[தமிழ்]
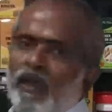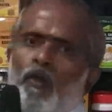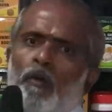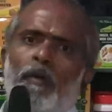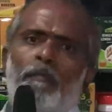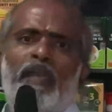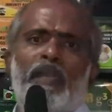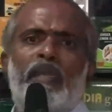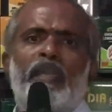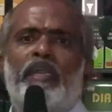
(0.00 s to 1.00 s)
குப்பை
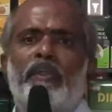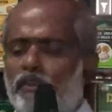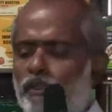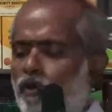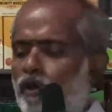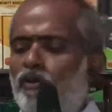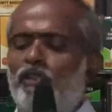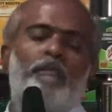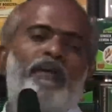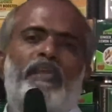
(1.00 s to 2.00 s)
மேனி கிரீன் டீ வந்து உங்களுக்கு
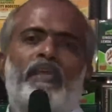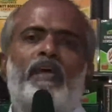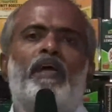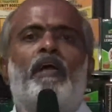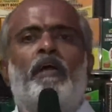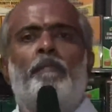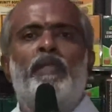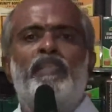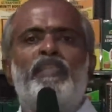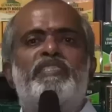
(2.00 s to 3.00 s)
வந்து பார்த்தீங்கன்னா
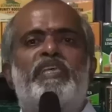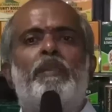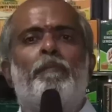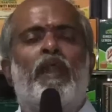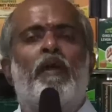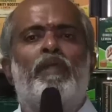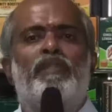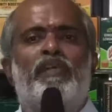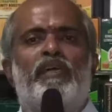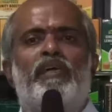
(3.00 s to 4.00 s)
பட் இந்த ஸ்கின்
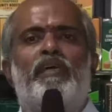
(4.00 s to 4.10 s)
ப்ராப்ளத்துக்கு